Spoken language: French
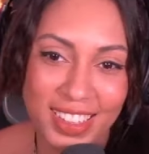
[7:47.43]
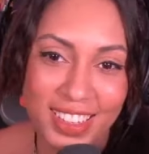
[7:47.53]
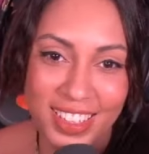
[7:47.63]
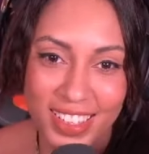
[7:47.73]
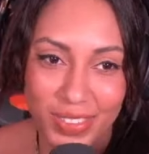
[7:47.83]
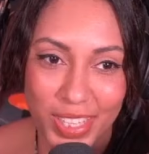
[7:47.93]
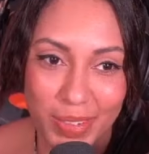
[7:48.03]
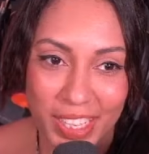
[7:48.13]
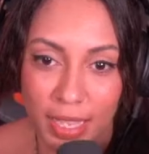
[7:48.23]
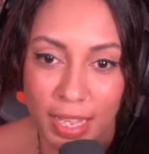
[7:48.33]
c'est oh, ton
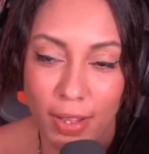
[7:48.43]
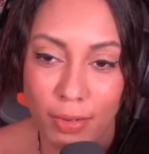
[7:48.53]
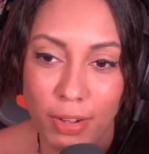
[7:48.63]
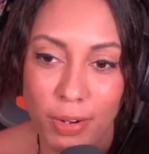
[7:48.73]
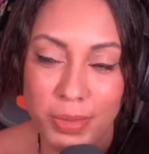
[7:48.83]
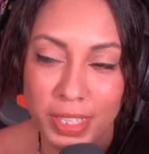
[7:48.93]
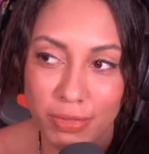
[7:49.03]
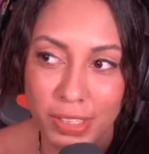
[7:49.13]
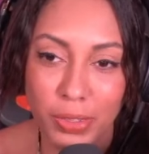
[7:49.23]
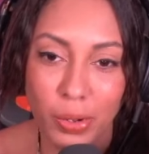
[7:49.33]
jamais. Ah, on voit le petit
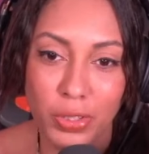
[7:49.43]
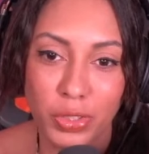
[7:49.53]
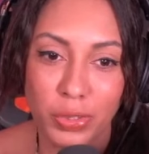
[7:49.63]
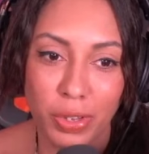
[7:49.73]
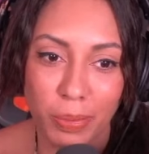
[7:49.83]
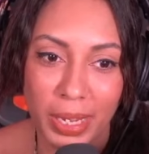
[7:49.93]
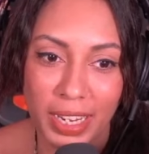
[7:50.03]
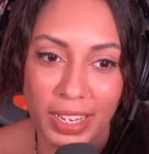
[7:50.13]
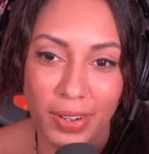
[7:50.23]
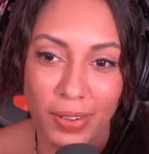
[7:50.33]
filtre jaune en bas
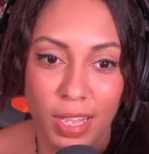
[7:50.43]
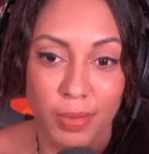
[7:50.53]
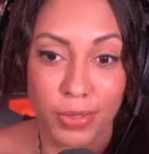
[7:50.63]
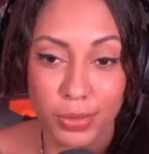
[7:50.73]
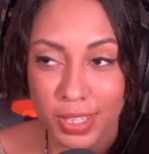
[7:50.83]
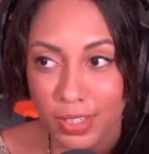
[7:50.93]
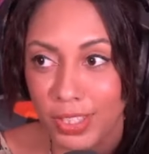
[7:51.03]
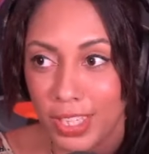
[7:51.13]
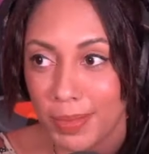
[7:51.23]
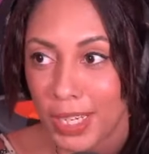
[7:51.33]
de l'écran. Du coup, ça se
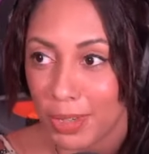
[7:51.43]
finit comme ça.